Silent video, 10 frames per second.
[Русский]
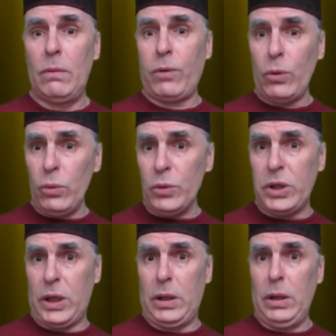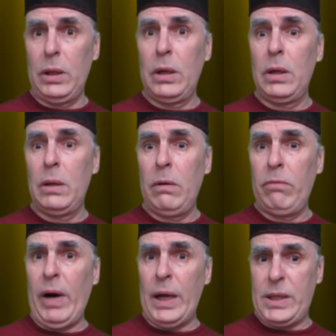Врун ты,
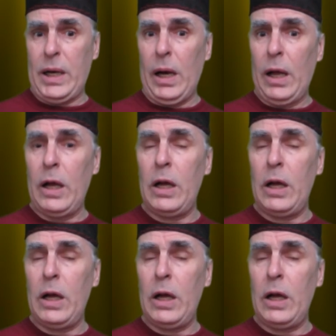Васька!»